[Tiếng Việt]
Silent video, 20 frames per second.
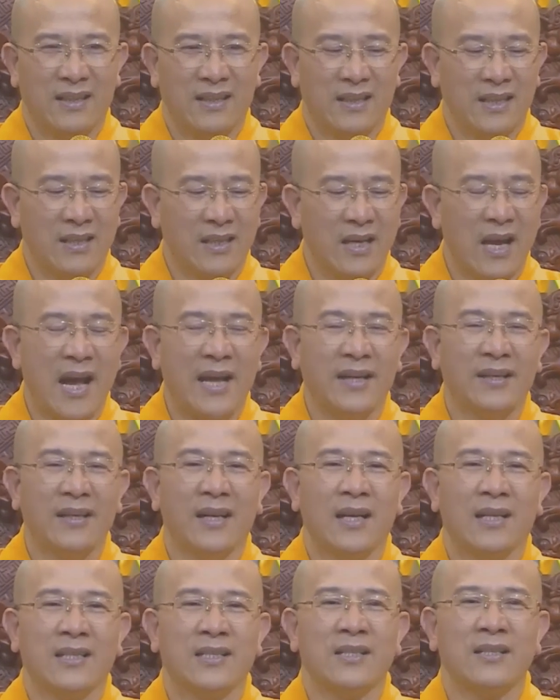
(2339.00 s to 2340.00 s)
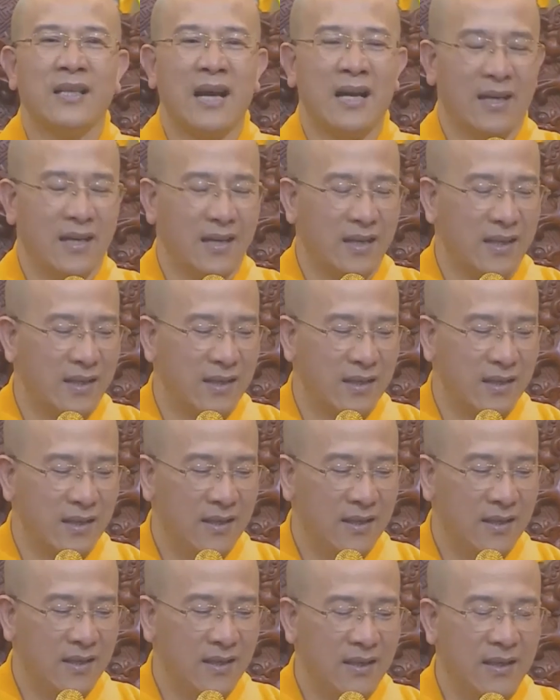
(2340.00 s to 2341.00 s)
Thế thứ hai nữa là chư Tăng ấy,
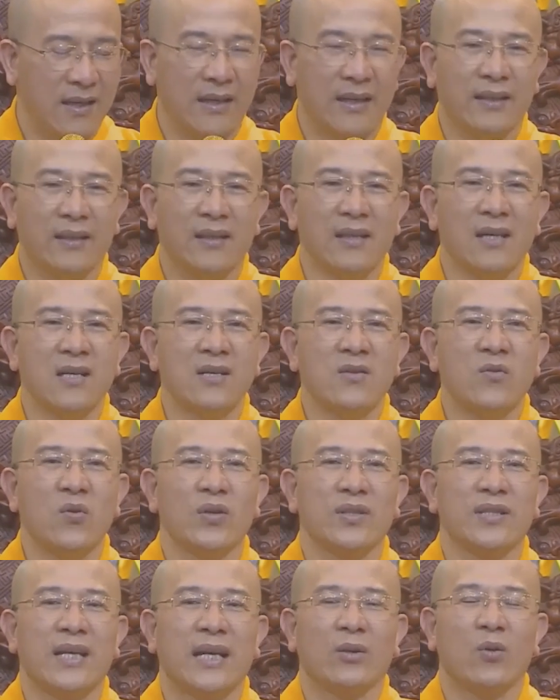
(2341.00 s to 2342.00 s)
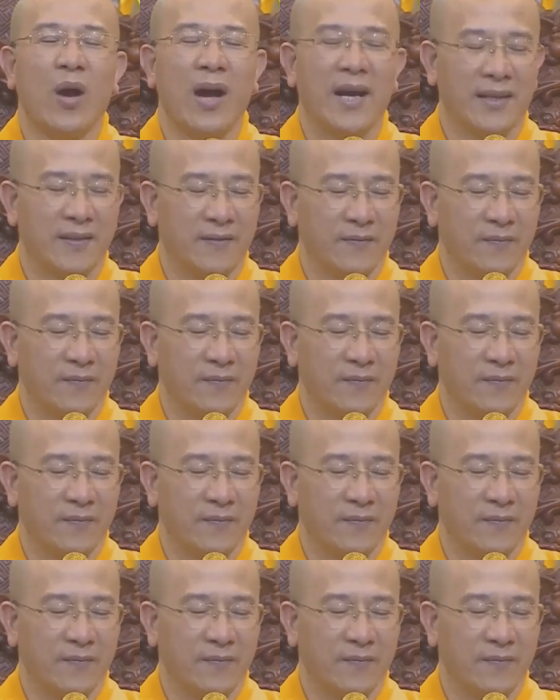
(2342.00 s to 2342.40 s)
là cái tướng của giải thoát.